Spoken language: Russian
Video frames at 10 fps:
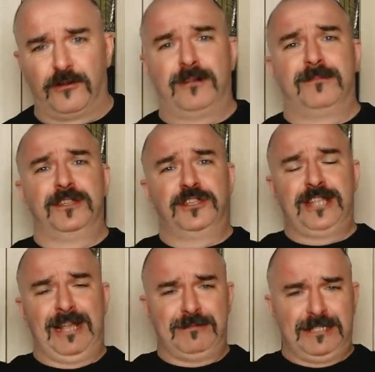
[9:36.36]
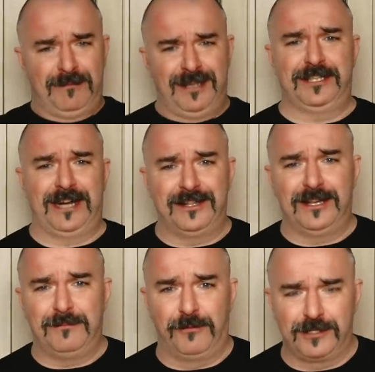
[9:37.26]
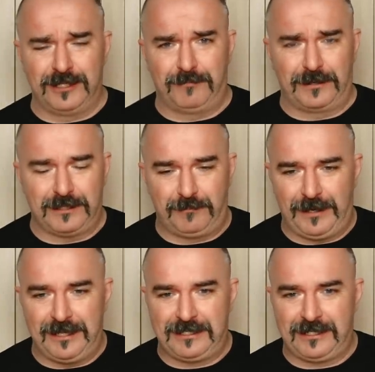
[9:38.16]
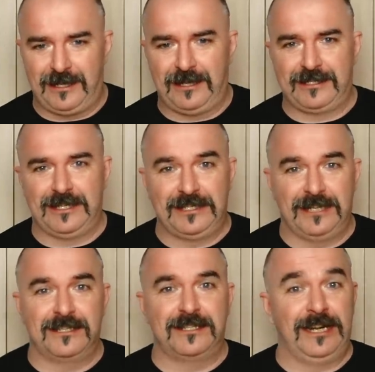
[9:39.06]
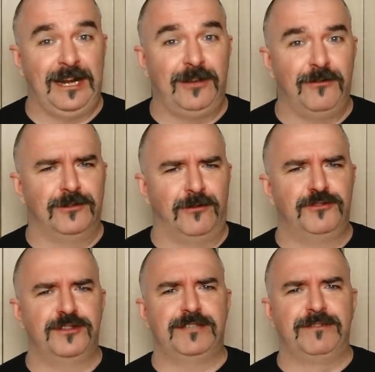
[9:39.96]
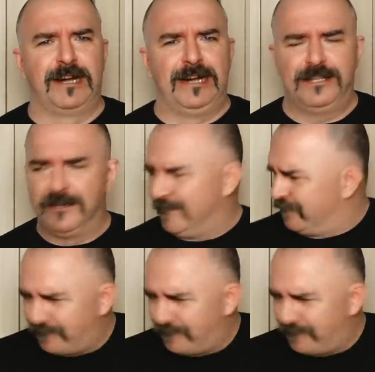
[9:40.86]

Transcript: только мы начинаем снимать, рано или поздно просыпается сосед с дрелью, он хочет сверлить.